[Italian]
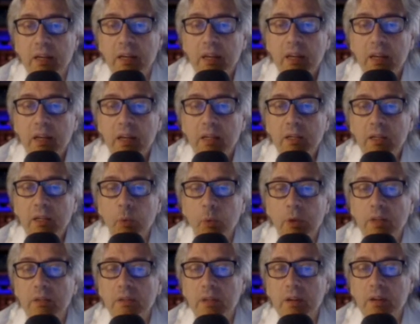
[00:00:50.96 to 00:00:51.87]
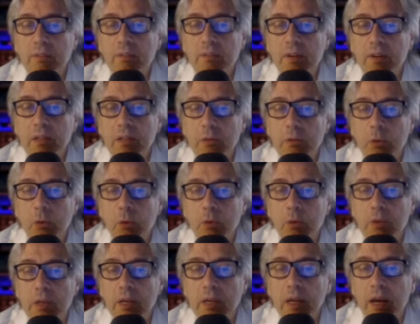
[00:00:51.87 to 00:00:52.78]
di un intervento
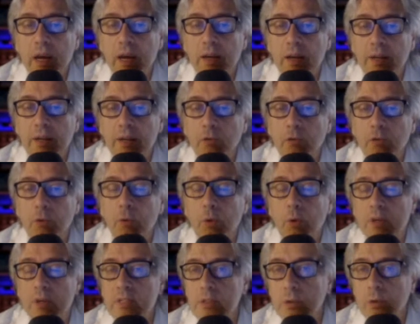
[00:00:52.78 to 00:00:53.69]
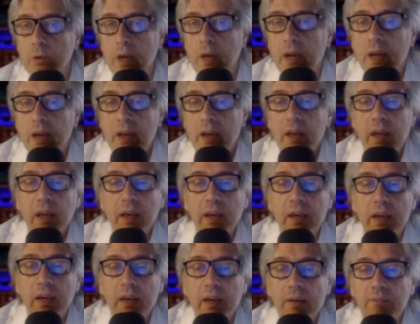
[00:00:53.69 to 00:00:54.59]
di eh, ristrutturazione è
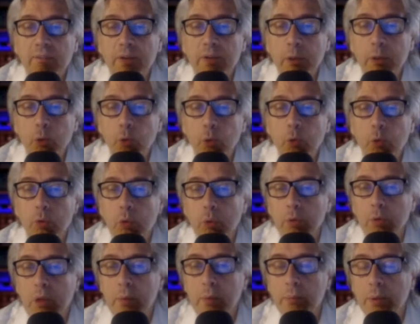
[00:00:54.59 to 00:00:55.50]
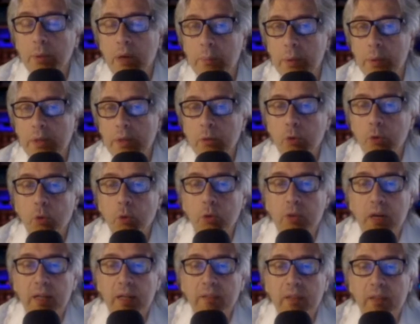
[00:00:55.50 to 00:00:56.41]
avvenuto un tamponamento
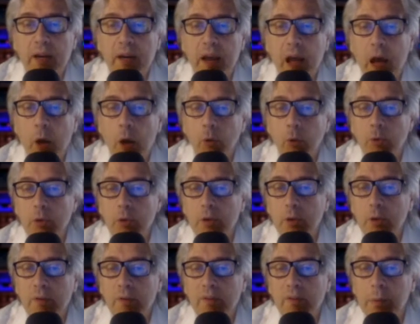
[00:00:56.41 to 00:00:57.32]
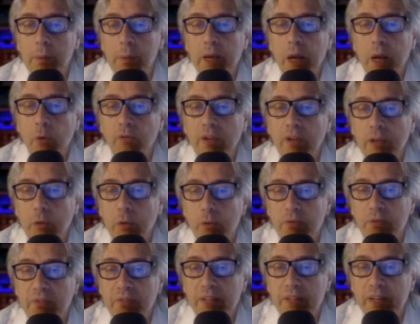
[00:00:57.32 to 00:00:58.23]
tra tre auto che non avrebbe causato
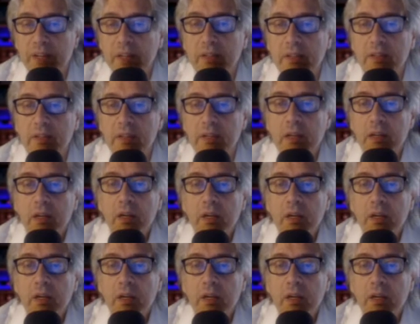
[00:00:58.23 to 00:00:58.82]
feriti,